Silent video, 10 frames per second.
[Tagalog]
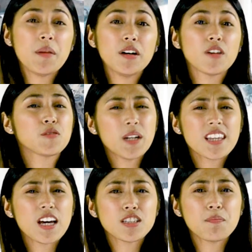amount of
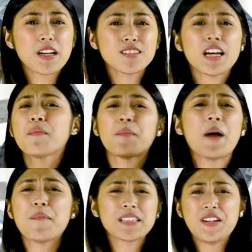20,000 pesos ay
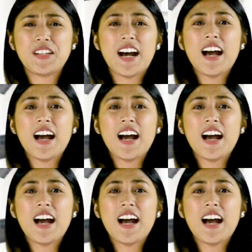mapapasayo na.